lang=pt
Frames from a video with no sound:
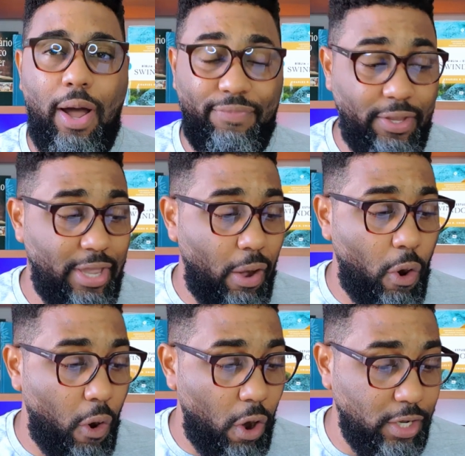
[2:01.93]
ao Daniel
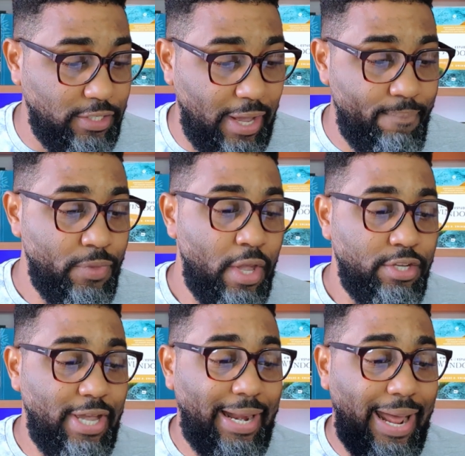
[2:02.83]
Rosa,
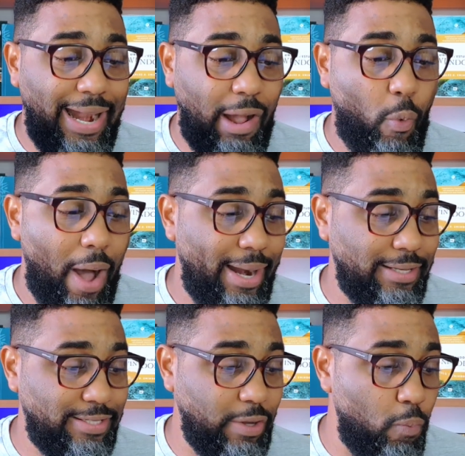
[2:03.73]
de
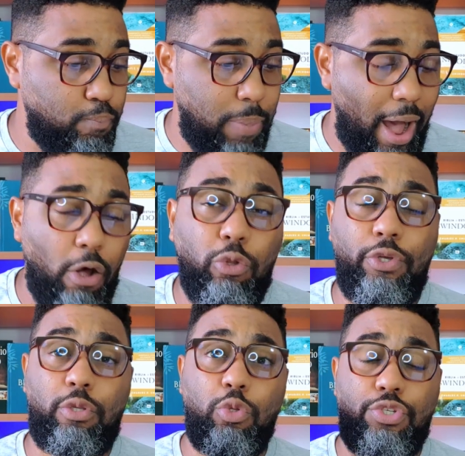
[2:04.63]
Araraquara, São Paulo.
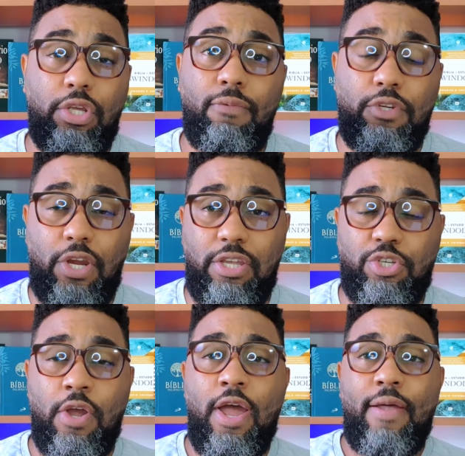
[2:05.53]
Inclusive,
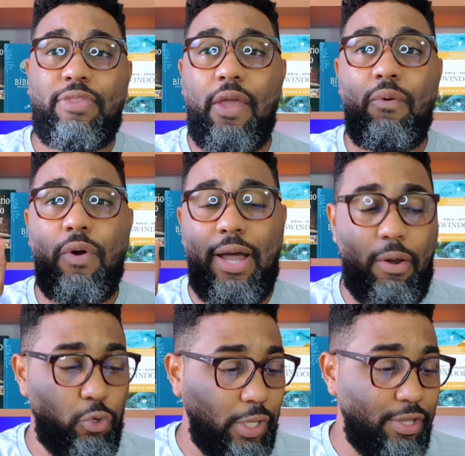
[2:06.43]
gente, tem, é,
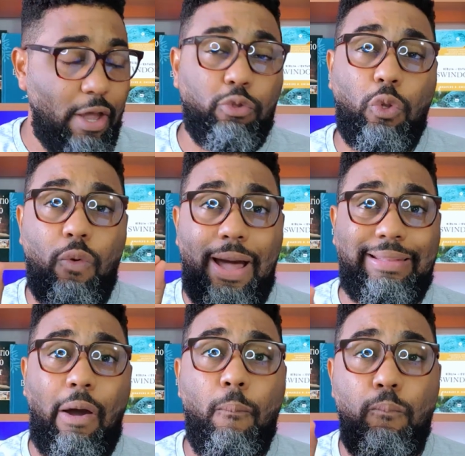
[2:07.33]
o Daniel tem um
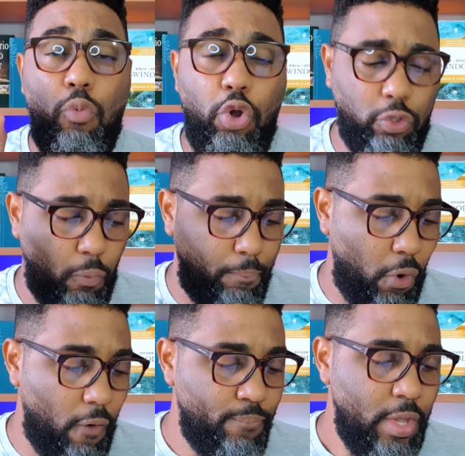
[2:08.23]
canal muito
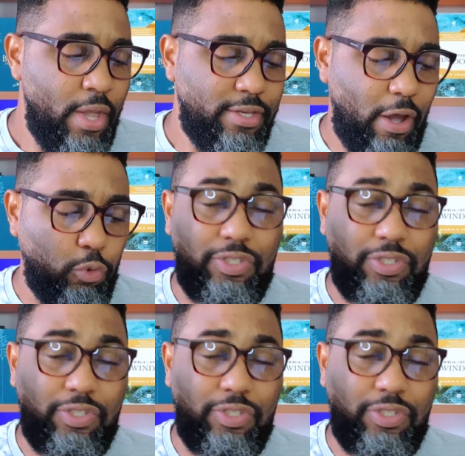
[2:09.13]
bom, que é o